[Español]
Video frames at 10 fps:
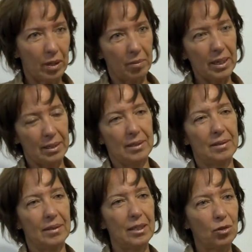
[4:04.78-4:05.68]
animales,
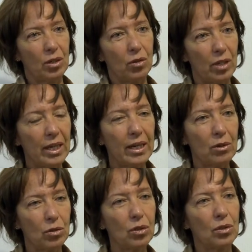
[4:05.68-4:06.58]
eso que nos dejan a
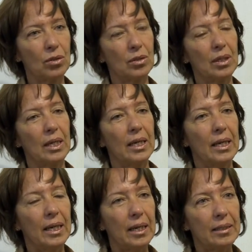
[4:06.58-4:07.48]
nosotros.
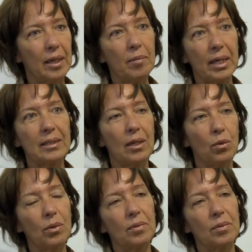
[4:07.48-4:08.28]
El tema es salud.